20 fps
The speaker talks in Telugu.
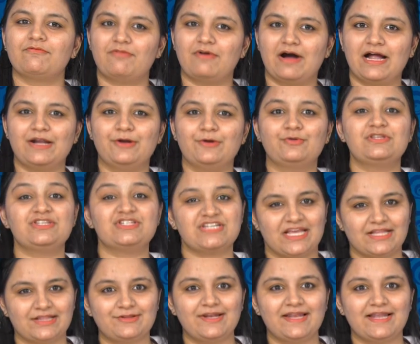వాళ్ళు
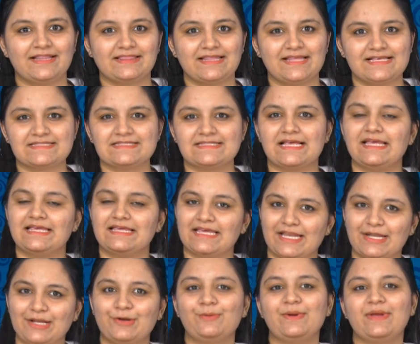చేతులెత్తేస్తే
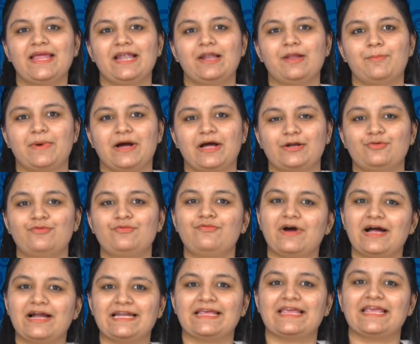ఎన్నో ఏళ్ల పాటు
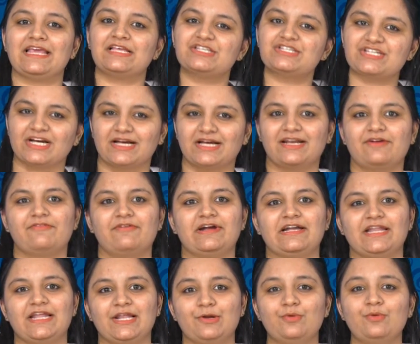వాటికి
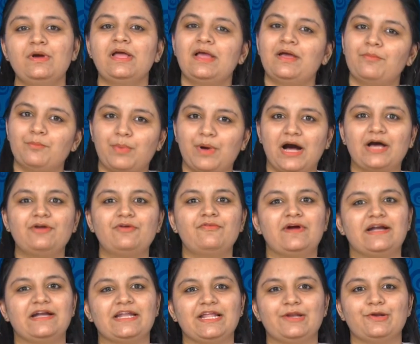చక్రవడ్డీలు బారు
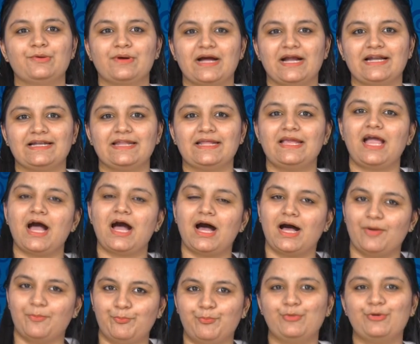వడ్డీలు కట్టి ఆ
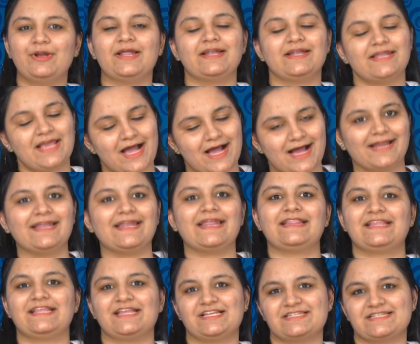అప్పులన్నీ ఆయనే
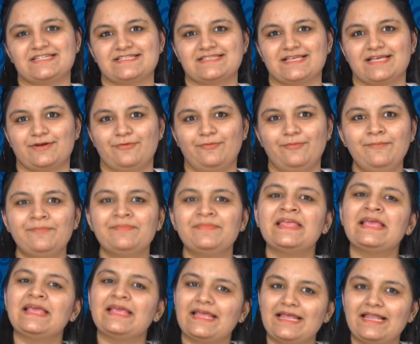తీర్చేశారు
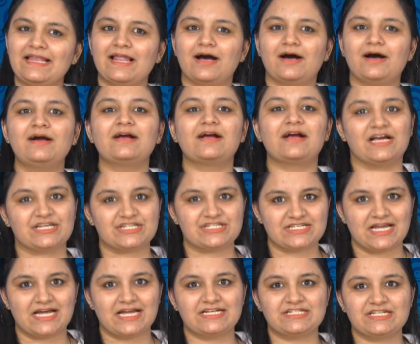ఇలా
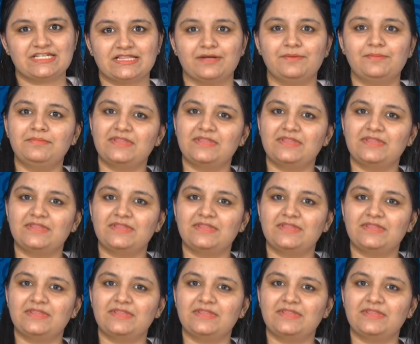కష్టార్జితం